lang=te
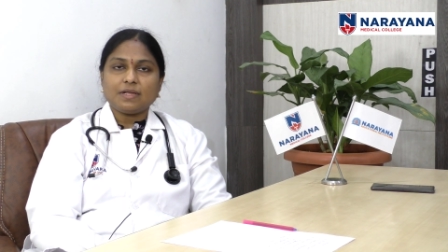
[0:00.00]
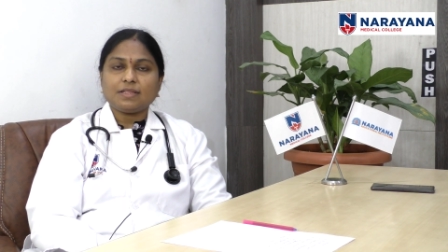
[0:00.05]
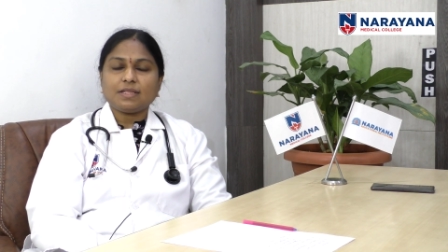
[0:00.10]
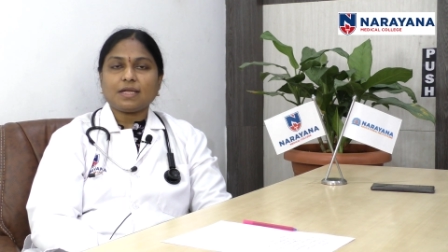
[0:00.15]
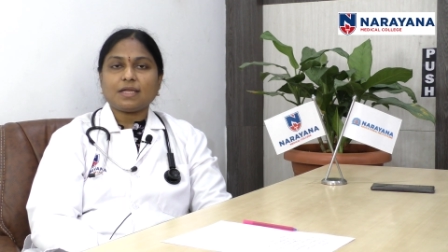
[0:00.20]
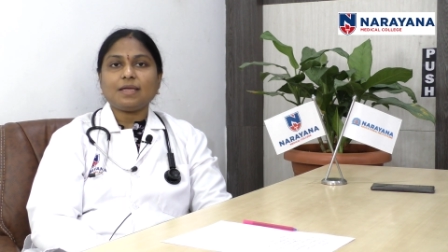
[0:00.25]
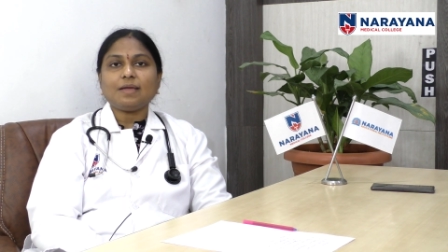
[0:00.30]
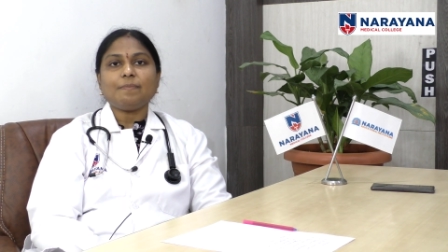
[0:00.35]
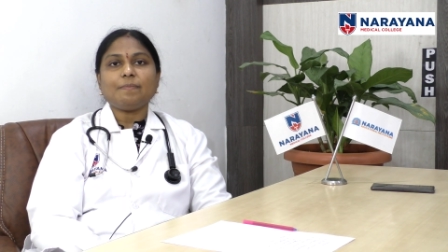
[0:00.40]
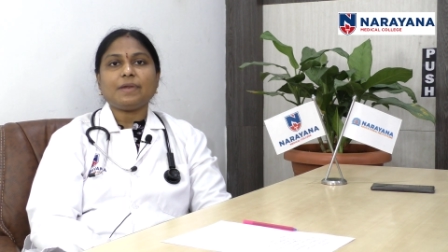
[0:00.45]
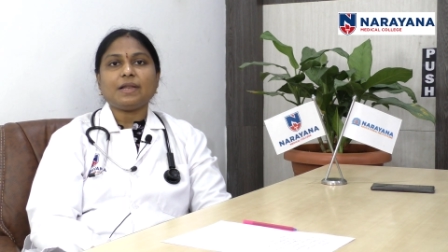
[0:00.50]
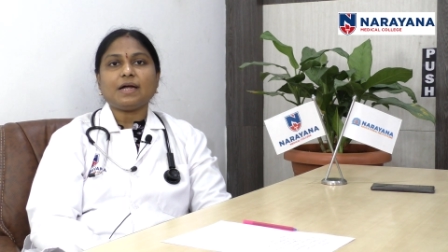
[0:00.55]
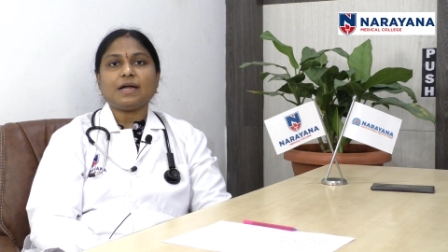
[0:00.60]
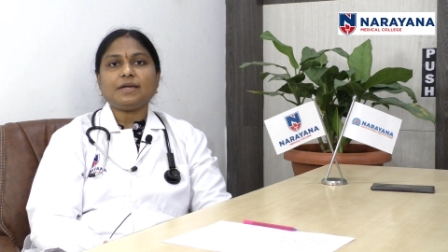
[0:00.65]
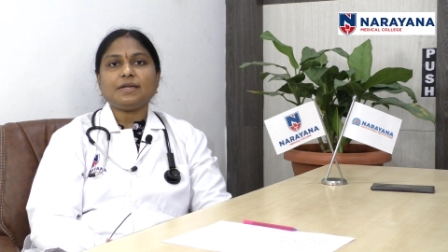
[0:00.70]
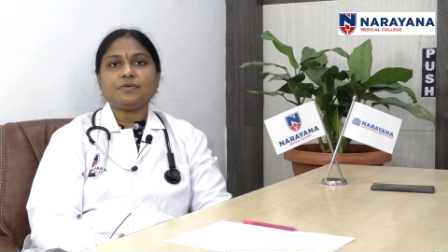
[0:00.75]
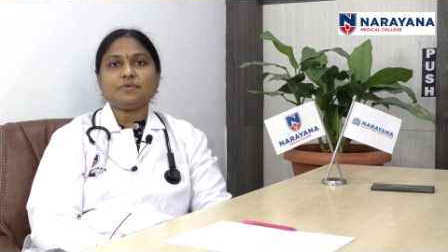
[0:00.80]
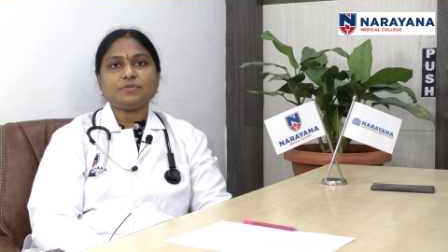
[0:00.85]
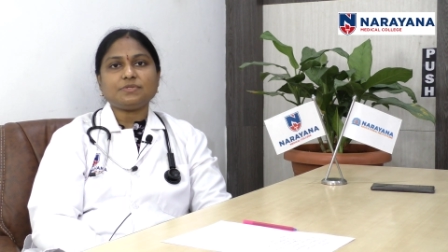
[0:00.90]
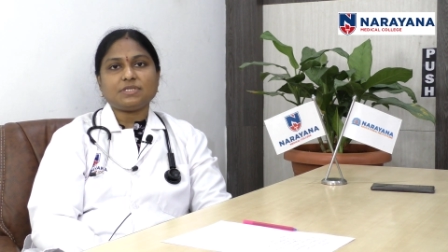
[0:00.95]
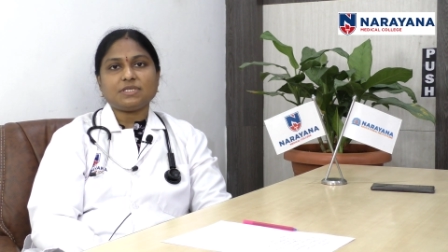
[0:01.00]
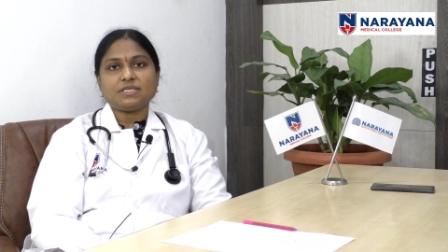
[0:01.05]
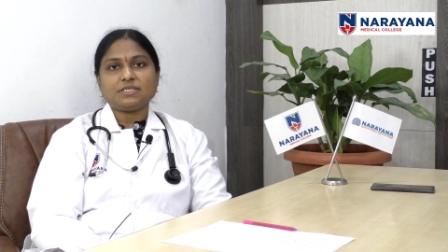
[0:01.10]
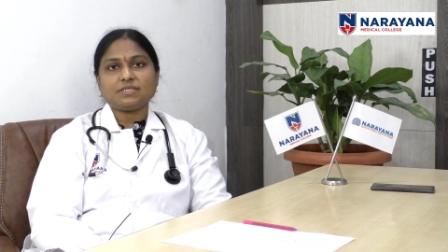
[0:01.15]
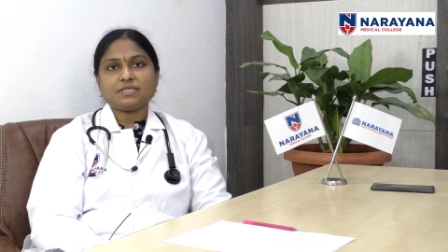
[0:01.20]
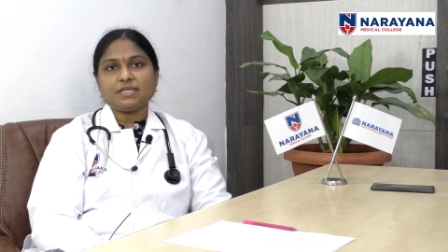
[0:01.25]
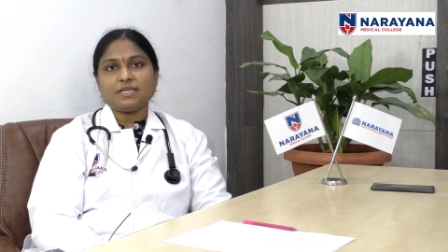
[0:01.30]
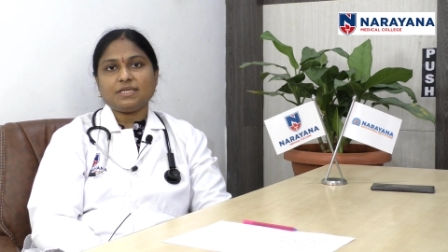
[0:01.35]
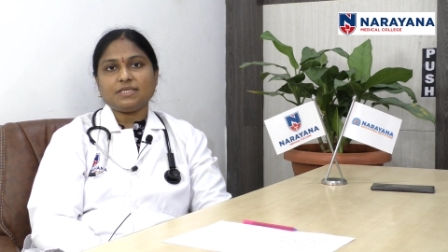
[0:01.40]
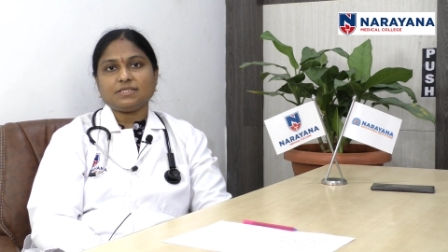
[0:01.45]
తగ్గి ప్లాట్యూ
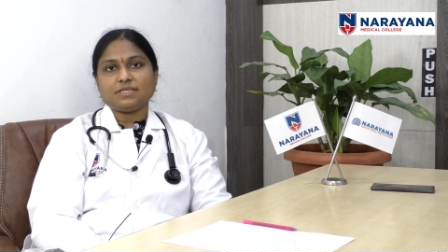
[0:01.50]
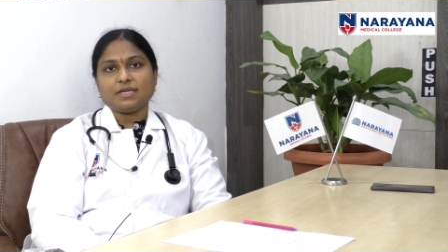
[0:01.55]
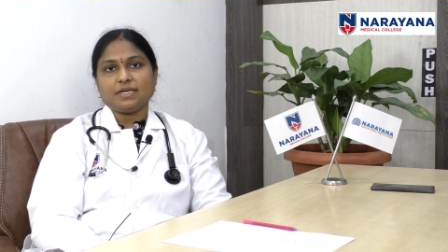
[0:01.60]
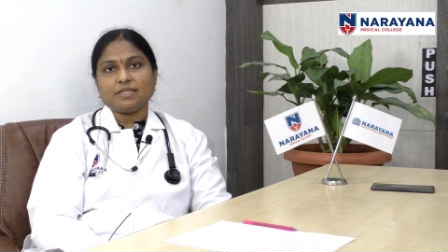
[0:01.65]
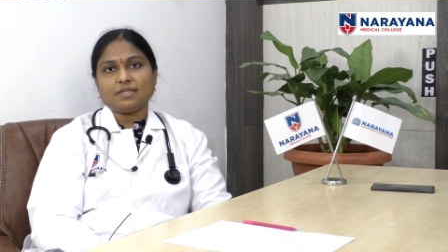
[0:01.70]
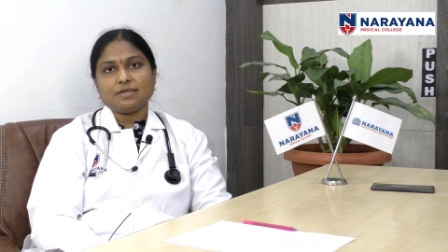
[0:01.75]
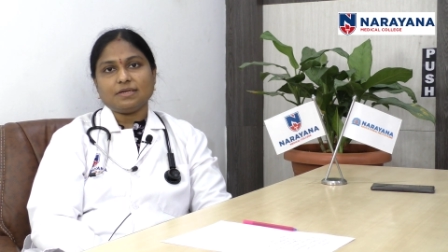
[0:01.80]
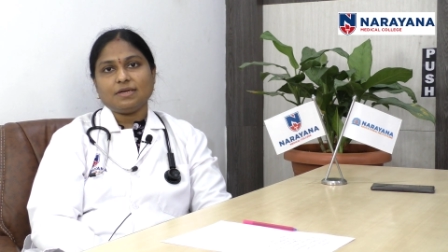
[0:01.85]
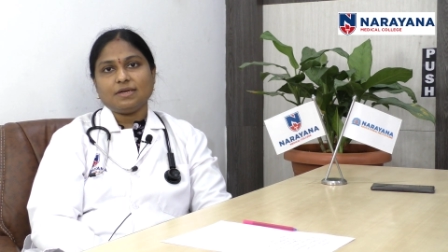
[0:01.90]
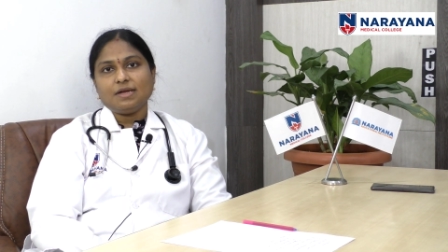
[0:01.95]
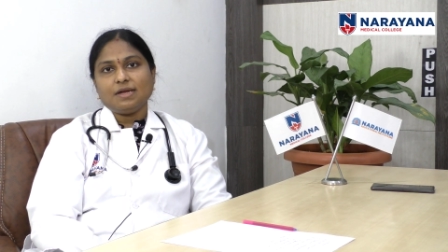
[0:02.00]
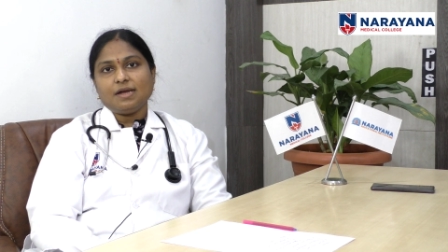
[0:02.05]
స్టేజ్కి రీచ్ అయింది